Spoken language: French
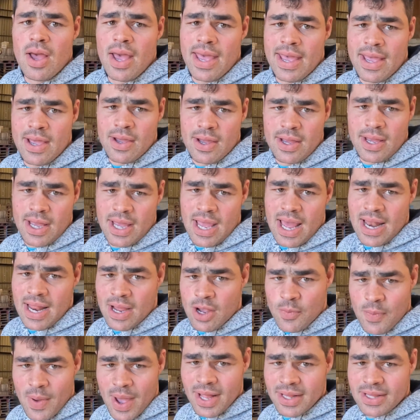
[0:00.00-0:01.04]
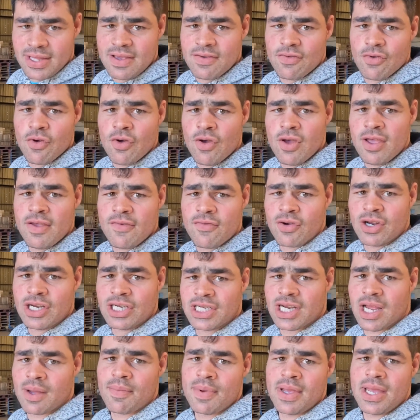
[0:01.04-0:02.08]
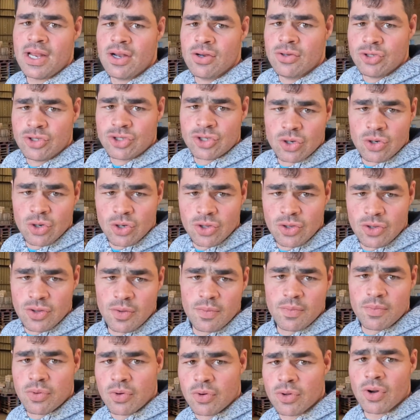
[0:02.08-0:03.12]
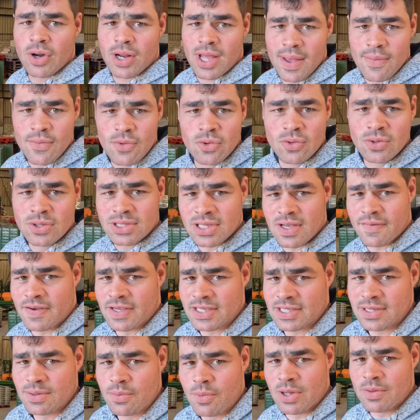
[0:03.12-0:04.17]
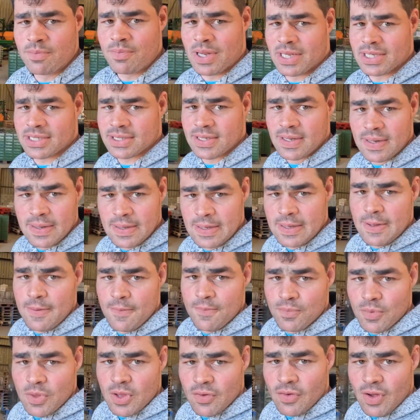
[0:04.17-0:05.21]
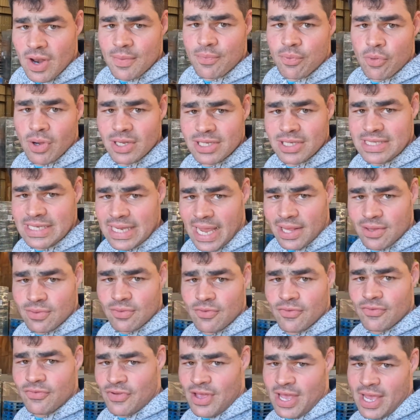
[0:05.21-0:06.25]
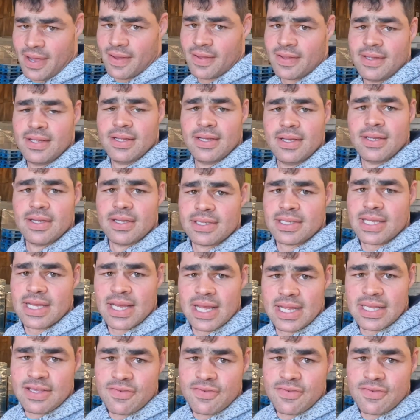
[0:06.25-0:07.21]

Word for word: Et à la coopérative, eux, ils vont les gerber l'une sur l'autre pour dans le camion que ça fasse moins de place. Voilà pourquoi c'est des cartons verts. C'est la